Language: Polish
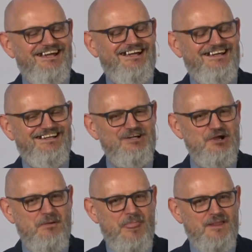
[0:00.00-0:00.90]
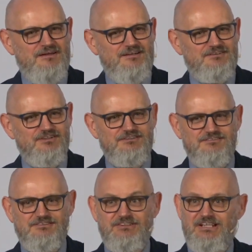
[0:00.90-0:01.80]
E, człowiek
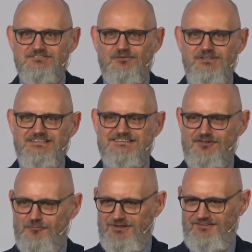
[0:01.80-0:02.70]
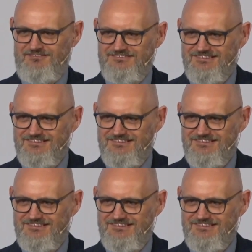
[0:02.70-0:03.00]
się nazywał Lee Strobel.